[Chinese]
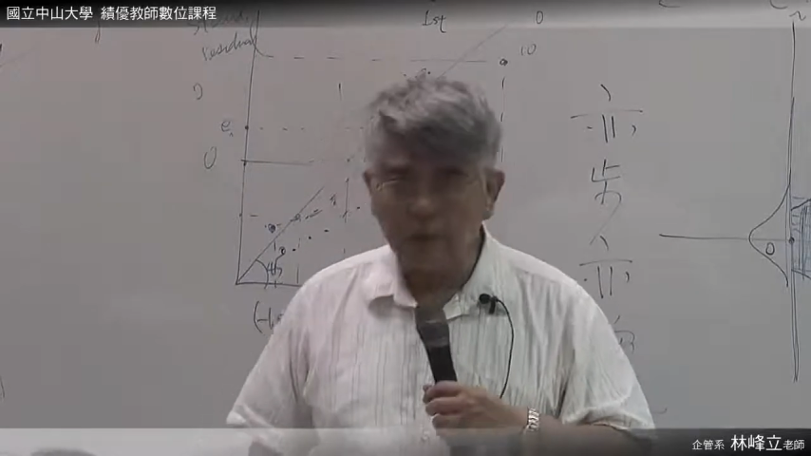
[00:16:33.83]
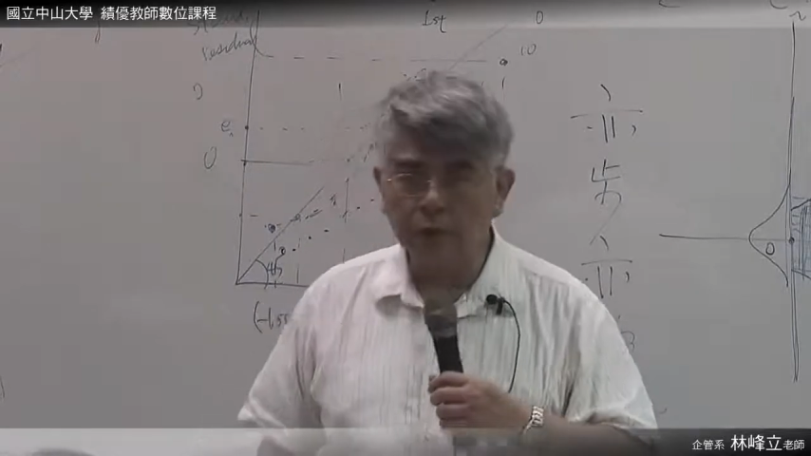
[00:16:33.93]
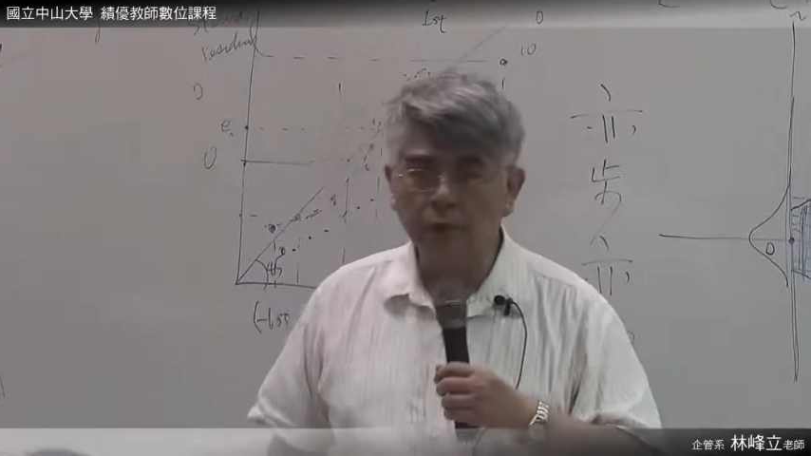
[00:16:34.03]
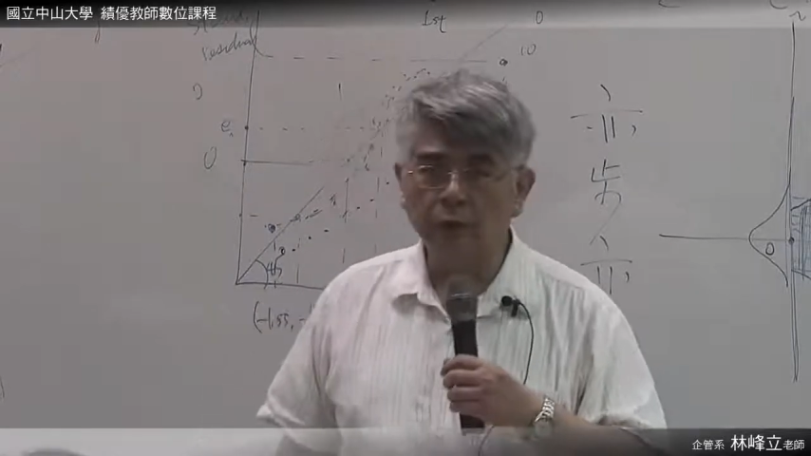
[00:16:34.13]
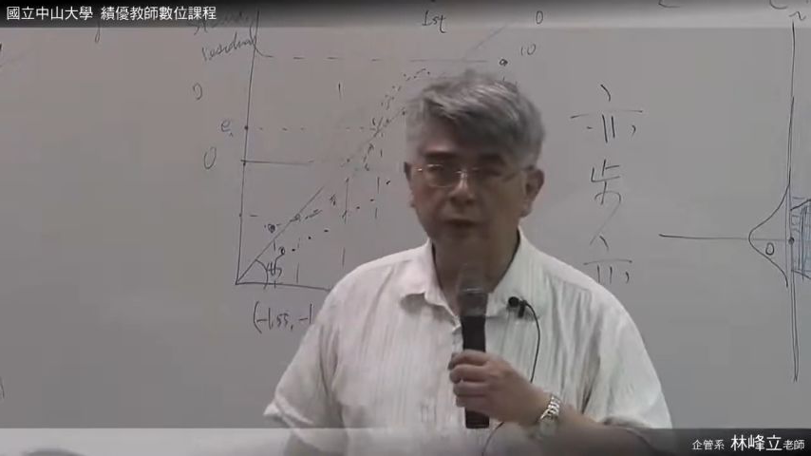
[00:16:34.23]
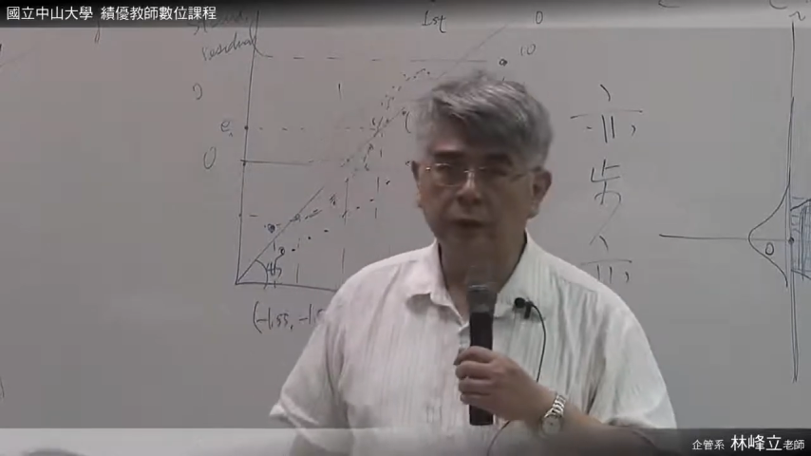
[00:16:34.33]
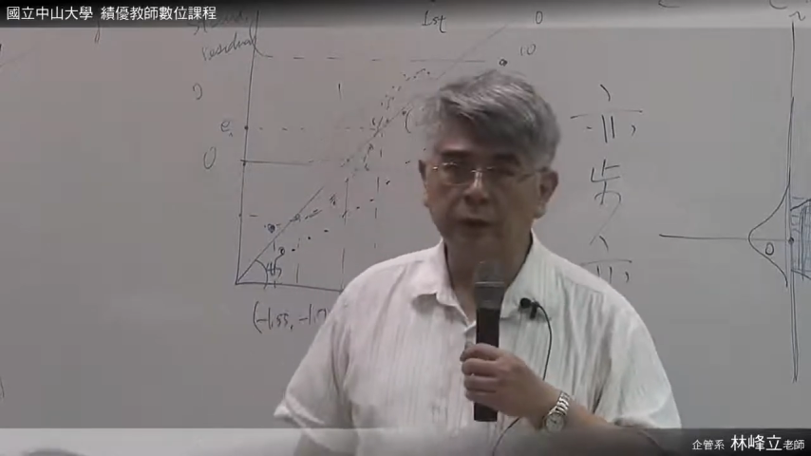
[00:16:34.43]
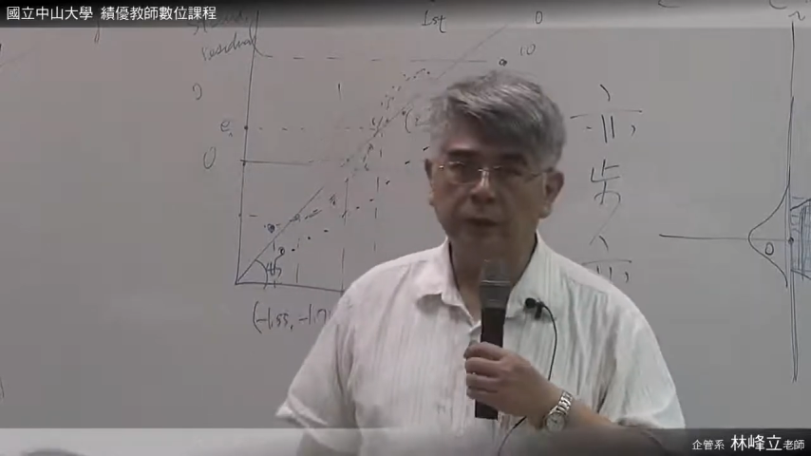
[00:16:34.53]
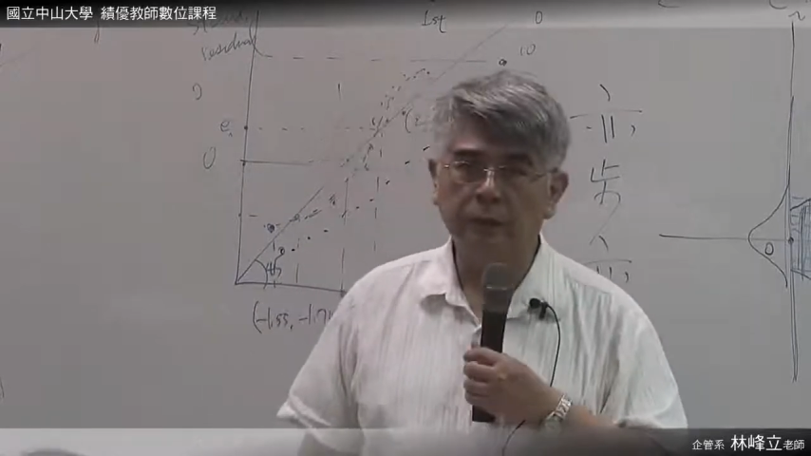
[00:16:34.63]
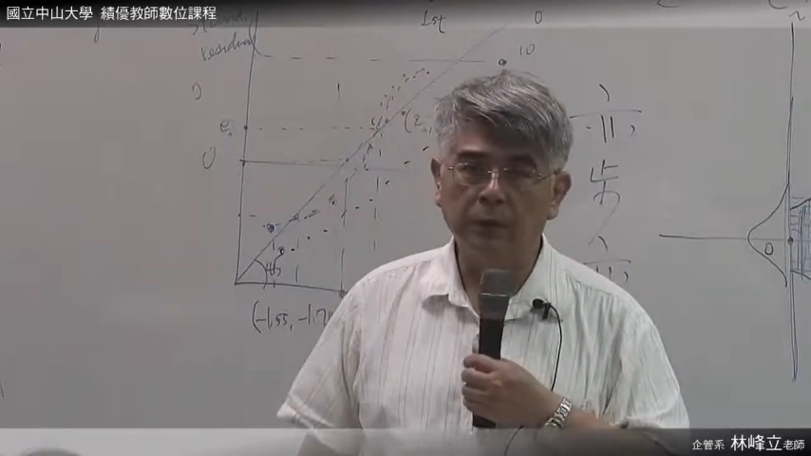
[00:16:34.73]
四个观察
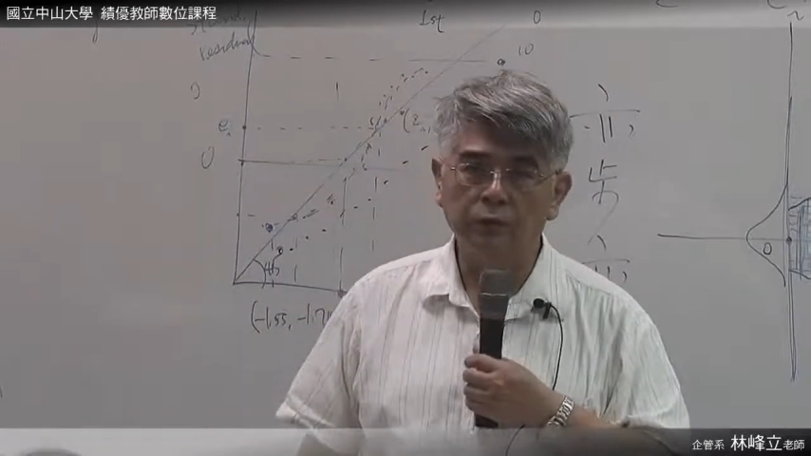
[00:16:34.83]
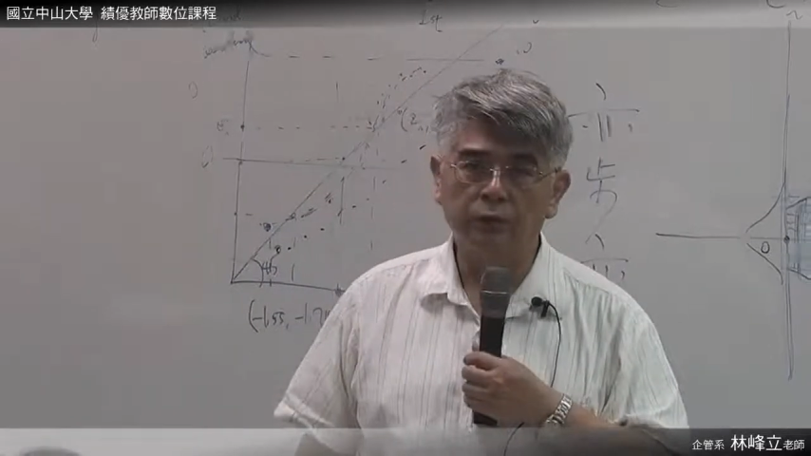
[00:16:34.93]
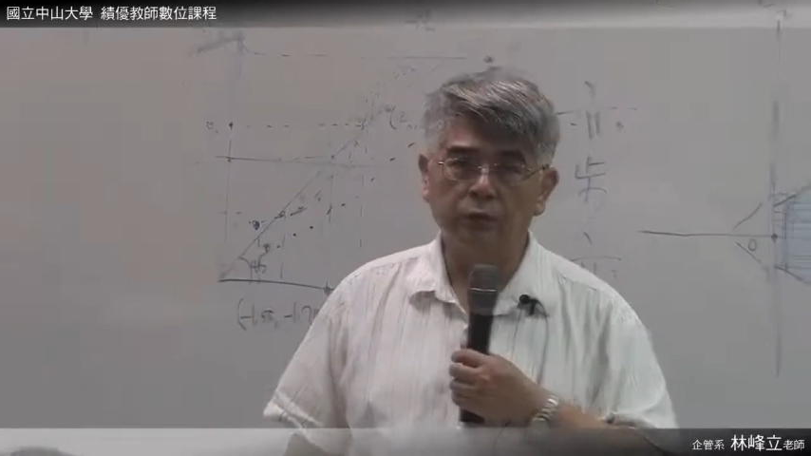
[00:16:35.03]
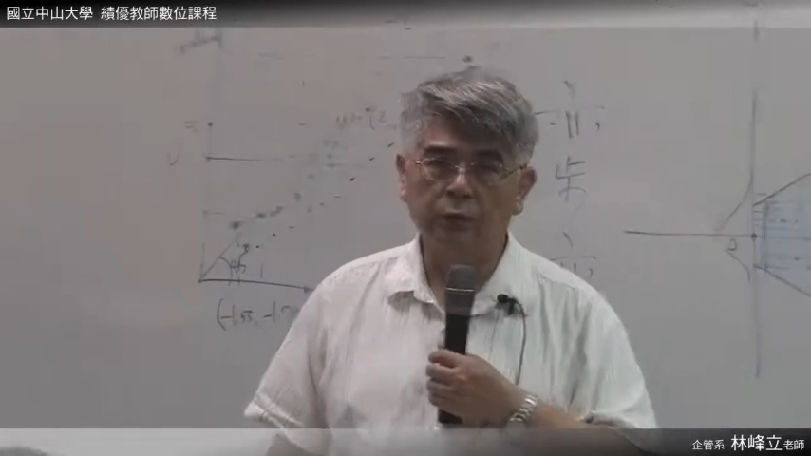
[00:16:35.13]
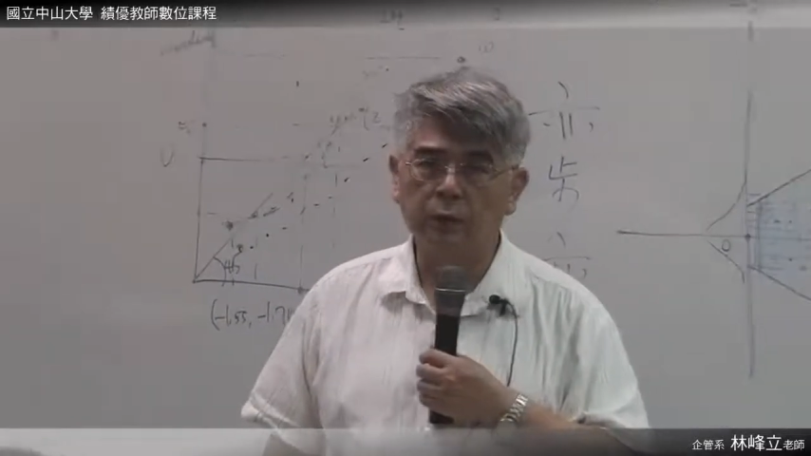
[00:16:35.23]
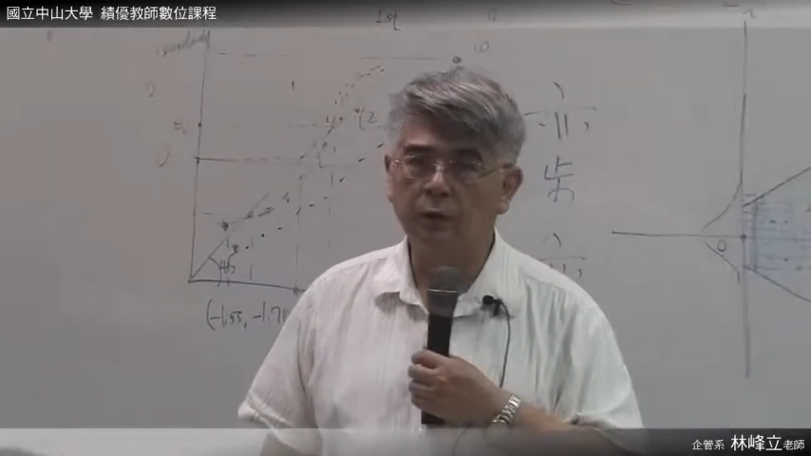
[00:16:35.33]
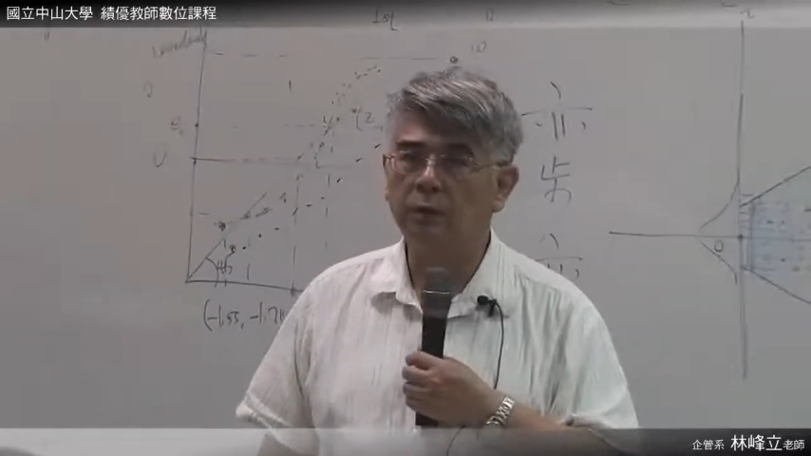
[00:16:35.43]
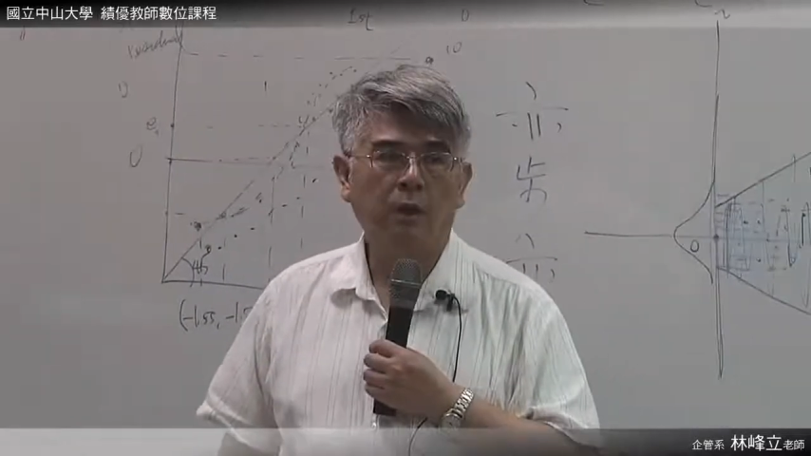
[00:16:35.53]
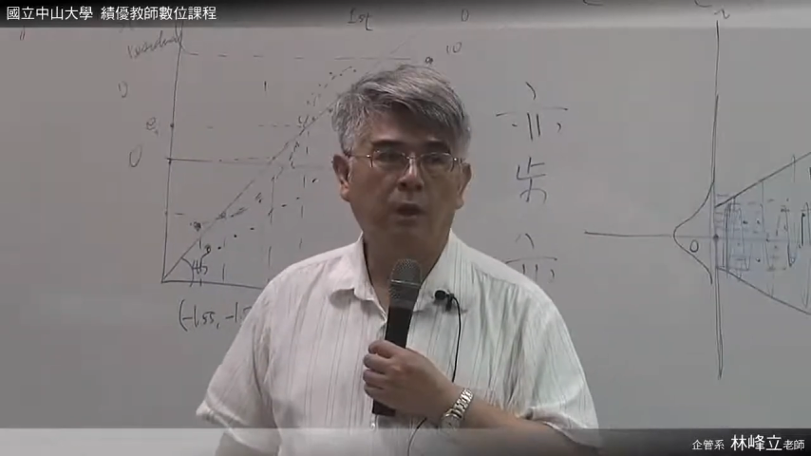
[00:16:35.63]
点跑出多少？